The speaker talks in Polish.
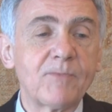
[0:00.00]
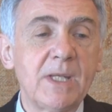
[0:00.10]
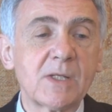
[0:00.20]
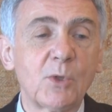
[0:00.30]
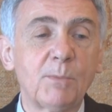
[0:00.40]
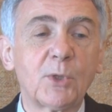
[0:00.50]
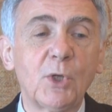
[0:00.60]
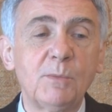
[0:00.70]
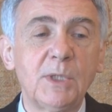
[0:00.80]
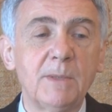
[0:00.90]
jest to
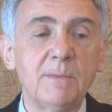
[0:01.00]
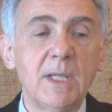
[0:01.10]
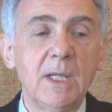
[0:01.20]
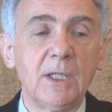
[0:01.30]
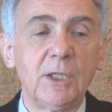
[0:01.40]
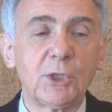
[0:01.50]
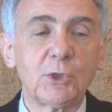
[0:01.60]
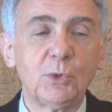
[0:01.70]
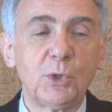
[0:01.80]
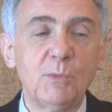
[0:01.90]
problem,
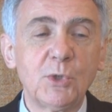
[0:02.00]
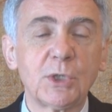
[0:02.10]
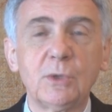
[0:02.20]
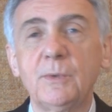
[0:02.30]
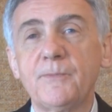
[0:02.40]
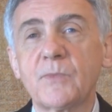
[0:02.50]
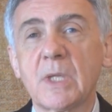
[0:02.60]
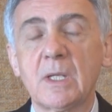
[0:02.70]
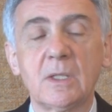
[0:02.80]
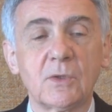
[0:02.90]
który muszą
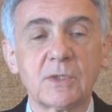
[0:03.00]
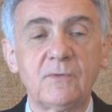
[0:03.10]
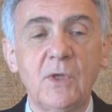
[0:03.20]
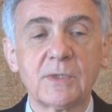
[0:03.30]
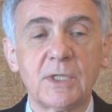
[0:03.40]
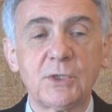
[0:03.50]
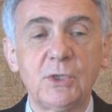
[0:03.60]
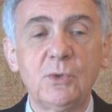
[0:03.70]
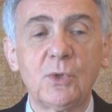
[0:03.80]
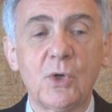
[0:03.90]
mm, rozwiązać
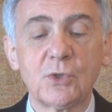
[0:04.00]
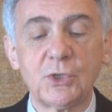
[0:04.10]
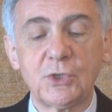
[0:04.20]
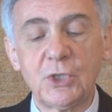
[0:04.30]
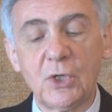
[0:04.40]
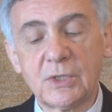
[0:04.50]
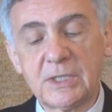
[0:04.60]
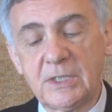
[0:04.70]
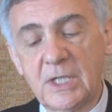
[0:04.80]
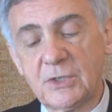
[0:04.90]
jurorzy. Czy
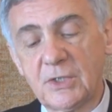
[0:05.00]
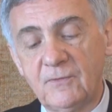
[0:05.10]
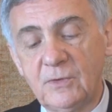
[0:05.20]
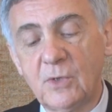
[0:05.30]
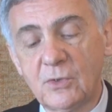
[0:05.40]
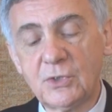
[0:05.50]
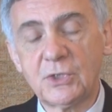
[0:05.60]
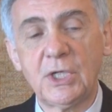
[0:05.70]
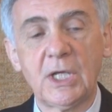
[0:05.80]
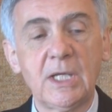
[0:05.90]
oceniać
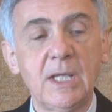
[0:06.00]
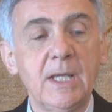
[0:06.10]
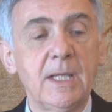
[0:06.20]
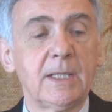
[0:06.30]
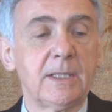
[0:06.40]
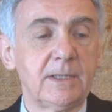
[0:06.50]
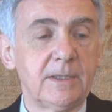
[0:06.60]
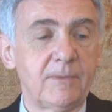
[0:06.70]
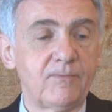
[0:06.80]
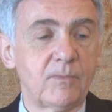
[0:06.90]
wyłącznie e,
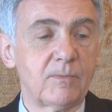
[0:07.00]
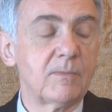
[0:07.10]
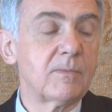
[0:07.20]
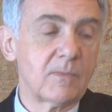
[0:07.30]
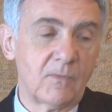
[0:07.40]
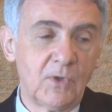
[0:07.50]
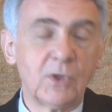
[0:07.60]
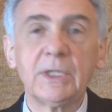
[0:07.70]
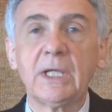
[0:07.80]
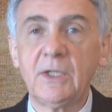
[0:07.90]

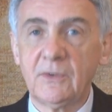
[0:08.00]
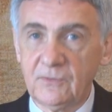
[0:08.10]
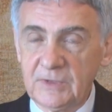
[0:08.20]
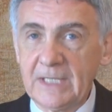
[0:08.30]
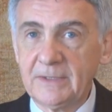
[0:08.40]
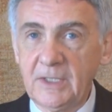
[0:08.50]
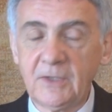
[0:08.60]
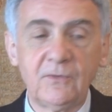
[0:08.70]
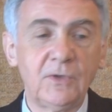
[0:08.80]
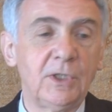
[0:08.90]
wykonanie w danej
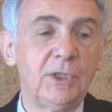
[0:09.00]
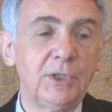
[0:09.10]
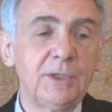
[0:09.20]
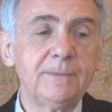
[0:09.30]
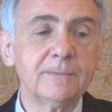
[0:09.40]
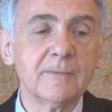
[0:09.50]
chwili,